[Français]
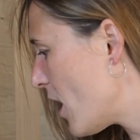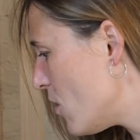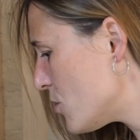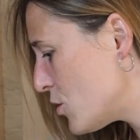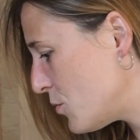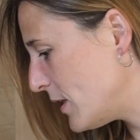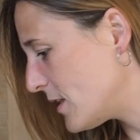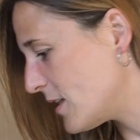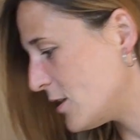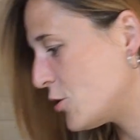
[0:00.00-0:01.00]

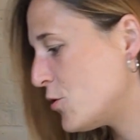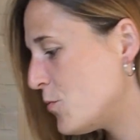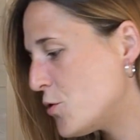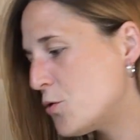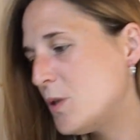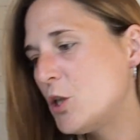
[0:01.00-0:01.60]
Ensuite, je me suis